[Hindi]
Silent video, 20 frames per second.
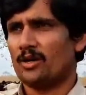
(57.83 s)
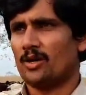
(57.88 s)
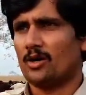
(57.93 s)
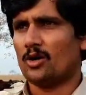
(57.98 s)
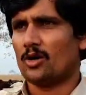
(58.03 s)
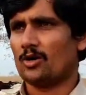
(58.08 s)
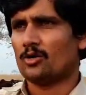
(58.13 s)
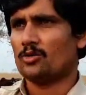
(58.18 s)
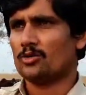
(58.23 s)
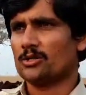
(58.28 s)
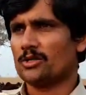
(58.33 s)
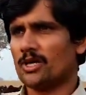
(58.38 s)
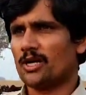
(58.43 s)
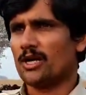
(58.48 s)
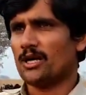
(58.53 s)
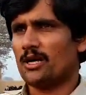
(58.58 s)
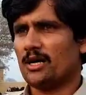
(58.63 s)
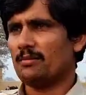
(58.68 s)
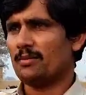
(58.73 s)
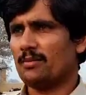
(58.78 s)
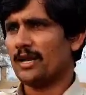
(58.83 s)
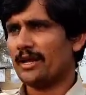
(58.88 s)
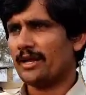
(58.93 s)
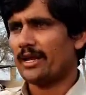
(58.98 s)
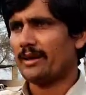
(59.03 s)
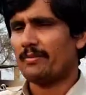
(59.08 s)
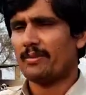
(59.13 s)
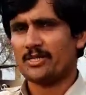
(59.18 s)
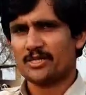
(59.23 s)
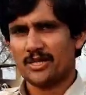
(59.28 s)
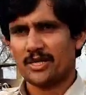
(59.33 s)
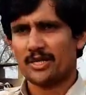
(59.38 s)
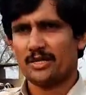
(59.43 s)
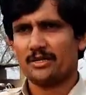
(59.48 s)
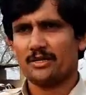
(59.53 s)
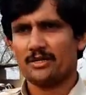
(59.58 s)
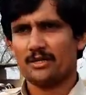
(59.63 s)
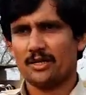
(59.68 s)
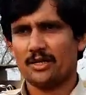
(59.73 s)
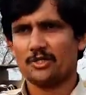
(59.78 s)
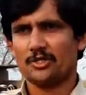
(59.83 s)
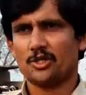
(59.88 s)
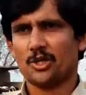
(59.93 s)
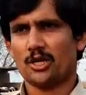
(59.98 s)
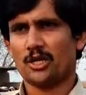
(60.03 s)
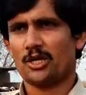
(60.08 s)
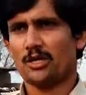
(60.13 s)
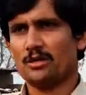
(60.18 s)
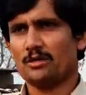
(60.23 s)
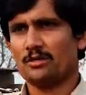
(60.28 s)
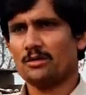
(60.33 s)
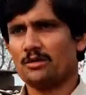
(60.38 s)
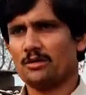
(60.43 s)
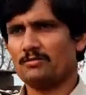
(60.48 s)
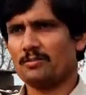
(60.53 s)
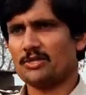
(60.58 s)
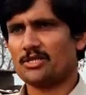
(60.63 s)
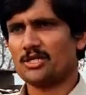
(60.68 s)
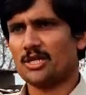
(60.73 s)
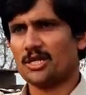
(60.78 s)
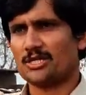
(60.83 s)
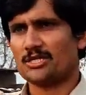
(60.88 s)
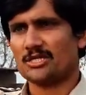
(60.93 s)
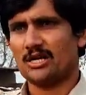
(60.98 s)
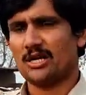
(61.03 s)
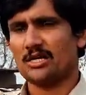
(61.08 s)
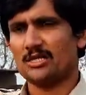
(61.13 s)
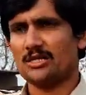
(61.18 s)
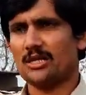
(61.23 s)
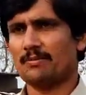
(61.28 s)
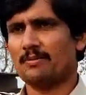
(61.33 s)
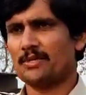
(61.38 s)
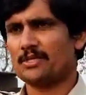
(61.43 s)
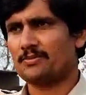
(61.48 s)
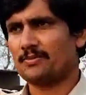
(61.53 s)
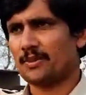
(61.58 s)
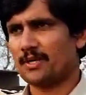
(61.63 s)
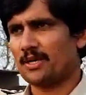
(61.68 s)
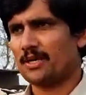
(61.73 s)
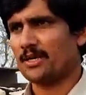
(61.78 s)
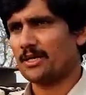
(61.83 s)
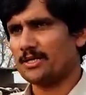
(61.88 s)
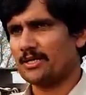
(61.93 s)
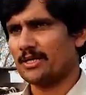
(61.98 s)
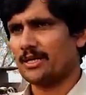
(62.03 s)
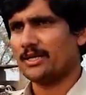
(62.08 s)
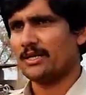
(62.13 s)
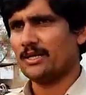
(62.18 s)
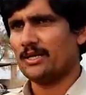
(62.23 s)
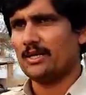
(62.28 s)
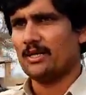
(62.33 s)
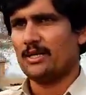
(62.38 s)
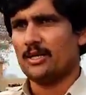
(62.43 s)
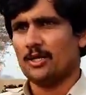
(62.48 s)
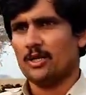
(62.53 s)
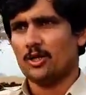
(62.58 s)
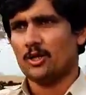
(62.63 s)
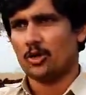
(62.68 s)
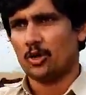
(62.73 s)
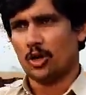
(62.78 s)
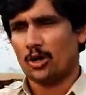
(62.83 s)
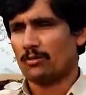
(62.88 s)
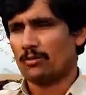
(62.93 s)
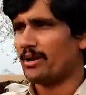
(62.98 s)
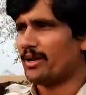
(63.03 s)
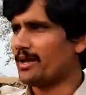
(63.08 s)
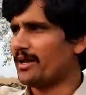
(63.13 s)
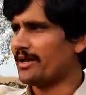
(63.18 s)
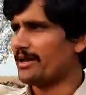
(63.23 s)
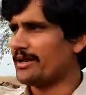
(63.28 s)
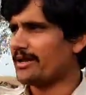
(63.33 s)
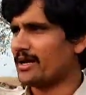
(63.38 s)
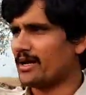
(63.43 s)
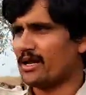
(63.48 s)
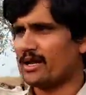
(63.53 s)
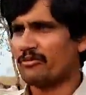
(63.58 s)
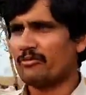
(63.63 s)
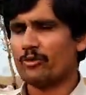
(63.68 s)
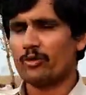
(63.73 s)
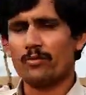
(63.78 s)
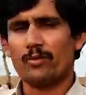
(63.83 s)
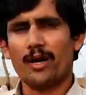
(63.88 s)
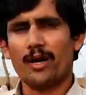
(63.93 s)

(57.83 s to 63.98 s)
और उसका हम लेंगे बछड़ा इन पचास का आ जाए पचपन का आ जाए नॉर्मल लेंगे कलरफुल